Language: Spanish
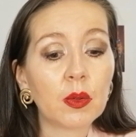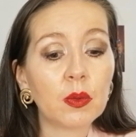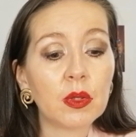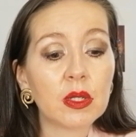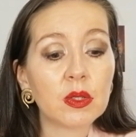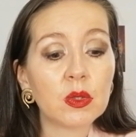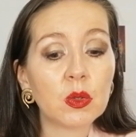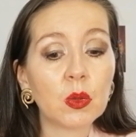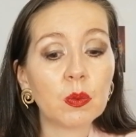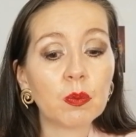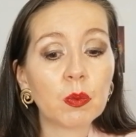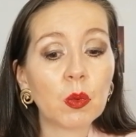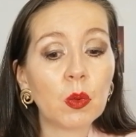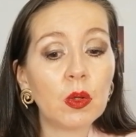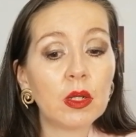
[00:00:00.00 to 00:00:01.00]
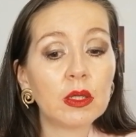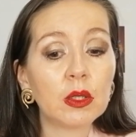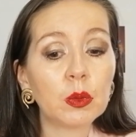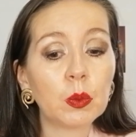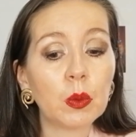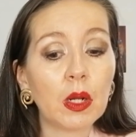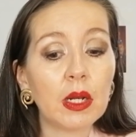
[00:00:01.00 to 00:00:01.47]
la conexión con la
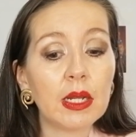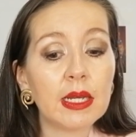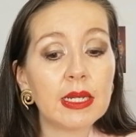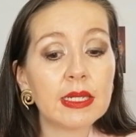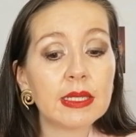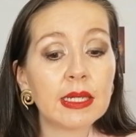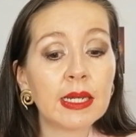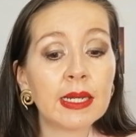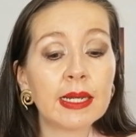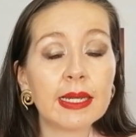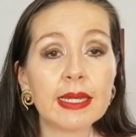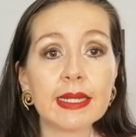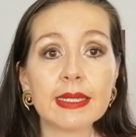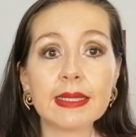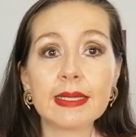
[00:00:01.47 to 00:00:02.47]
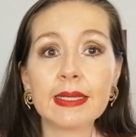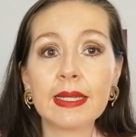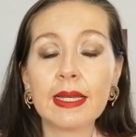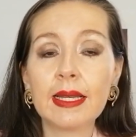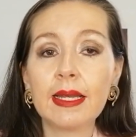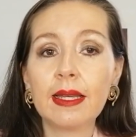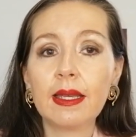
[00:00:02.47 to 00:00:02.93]
naturaleza es
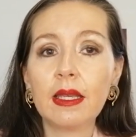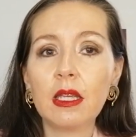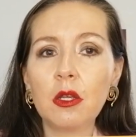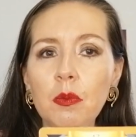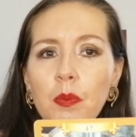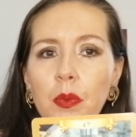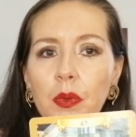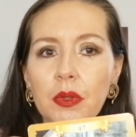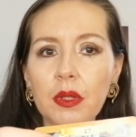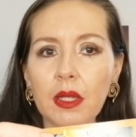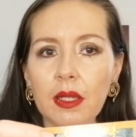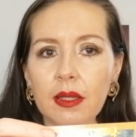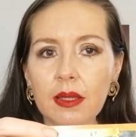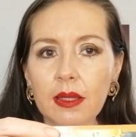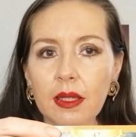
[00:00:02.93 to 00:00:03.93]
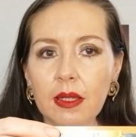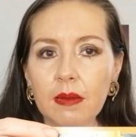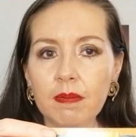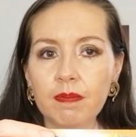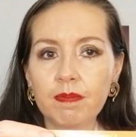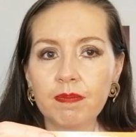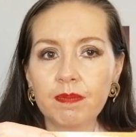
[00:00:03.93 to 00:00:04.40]

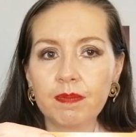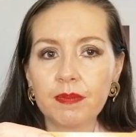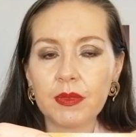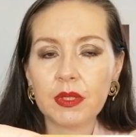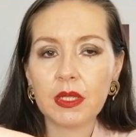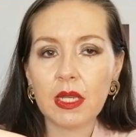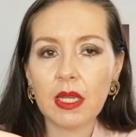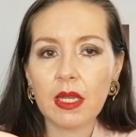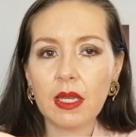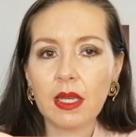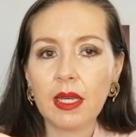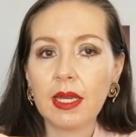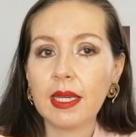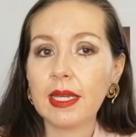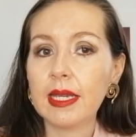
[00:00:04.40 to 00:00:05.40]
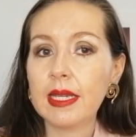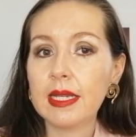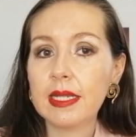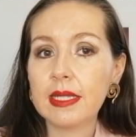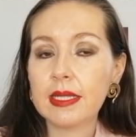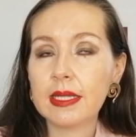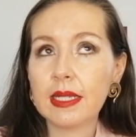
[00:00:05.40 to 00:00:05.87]
importante, ¿sí?
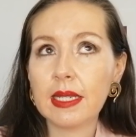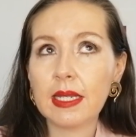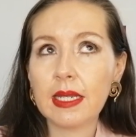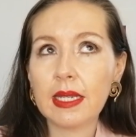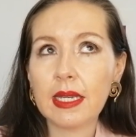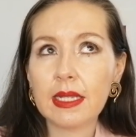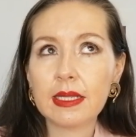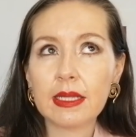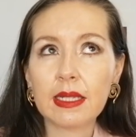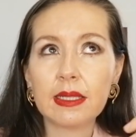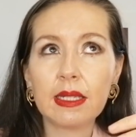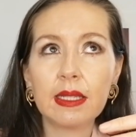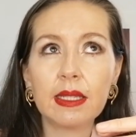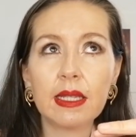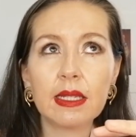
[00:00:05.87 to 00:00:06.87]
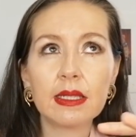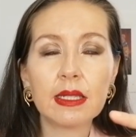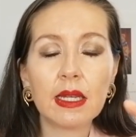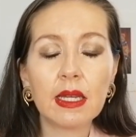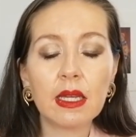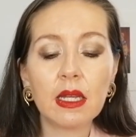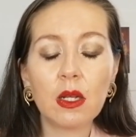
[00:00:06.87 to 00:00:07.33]
Y si estás en
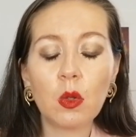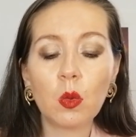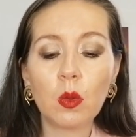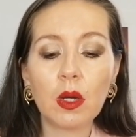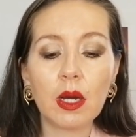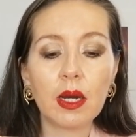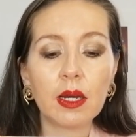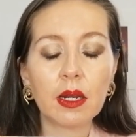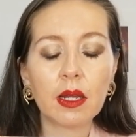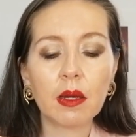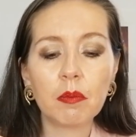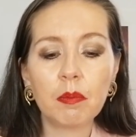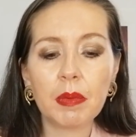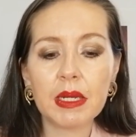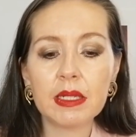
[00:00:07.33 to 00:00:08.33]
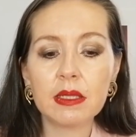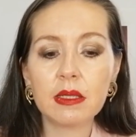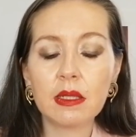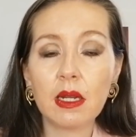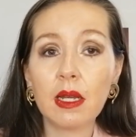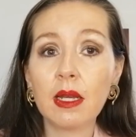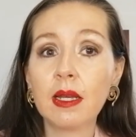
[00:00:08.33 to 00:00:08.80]
ese lugar
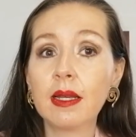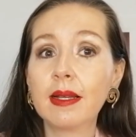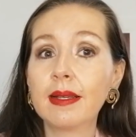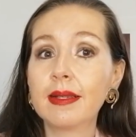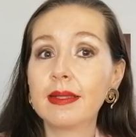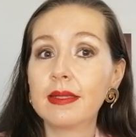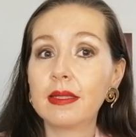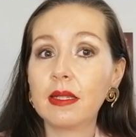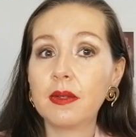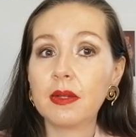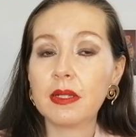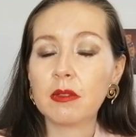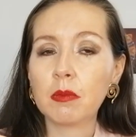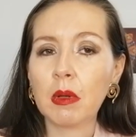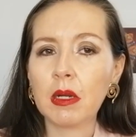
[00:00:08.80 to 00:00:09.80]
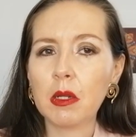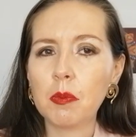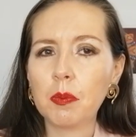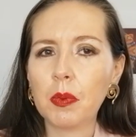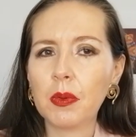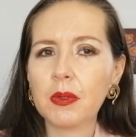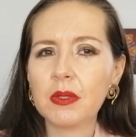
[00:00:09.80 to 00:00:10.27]
campestre, si ves
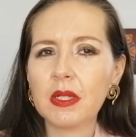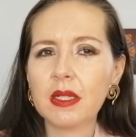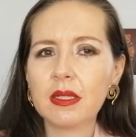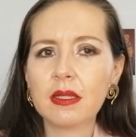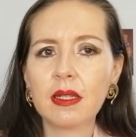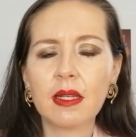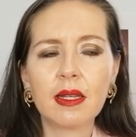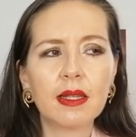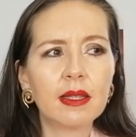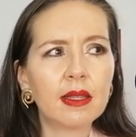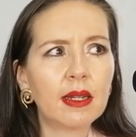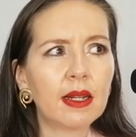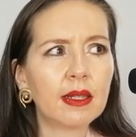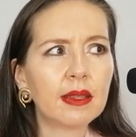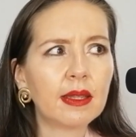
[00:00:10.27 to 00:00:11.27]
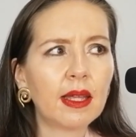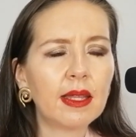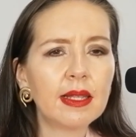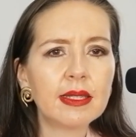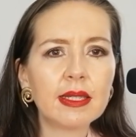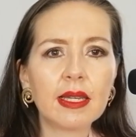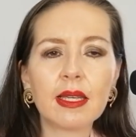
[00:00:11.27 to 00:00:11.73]
mariposas,
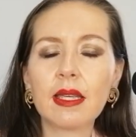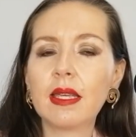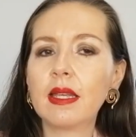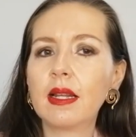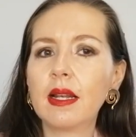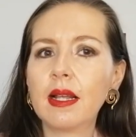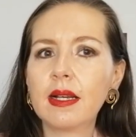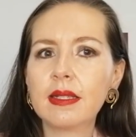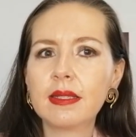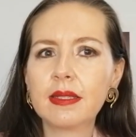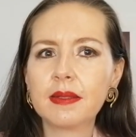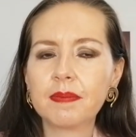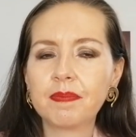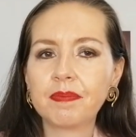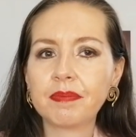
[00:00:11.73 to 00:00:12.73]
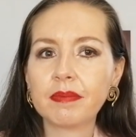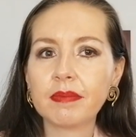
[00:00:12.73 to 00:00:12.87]
trata de seguirlas